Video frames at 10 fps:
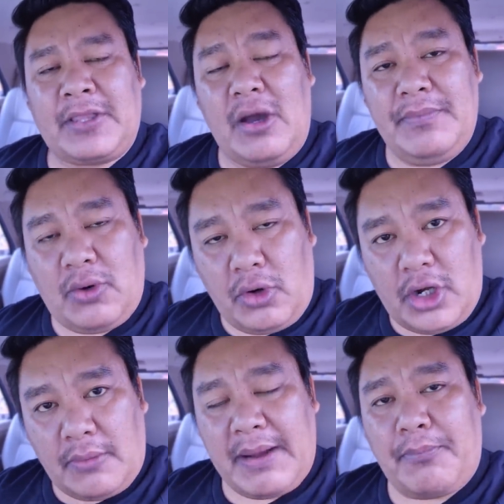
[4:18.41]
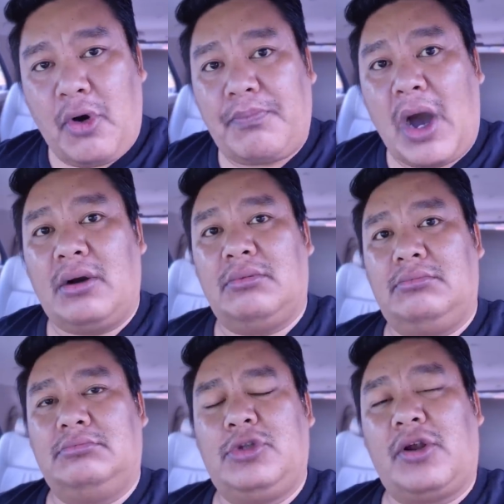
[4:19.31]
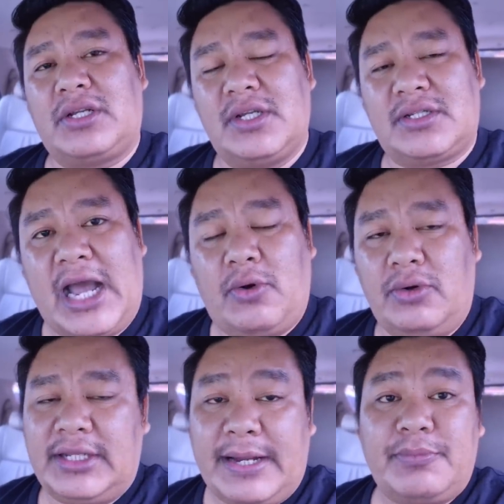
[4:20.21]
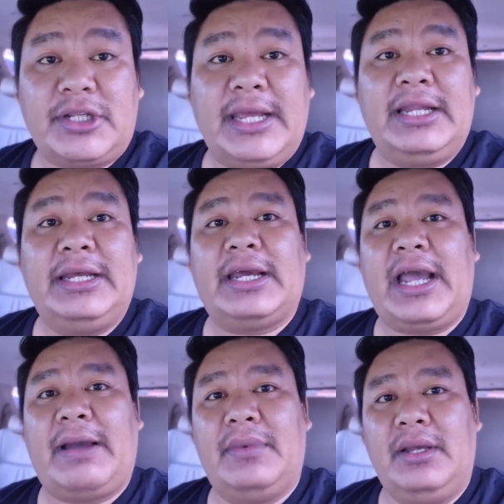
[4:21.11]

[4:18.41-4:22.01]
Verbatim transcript: ก็มีคนออกมาปกป้อง น้องนักศึกษาคนนี้ทั้งประเทศเลยนะครับ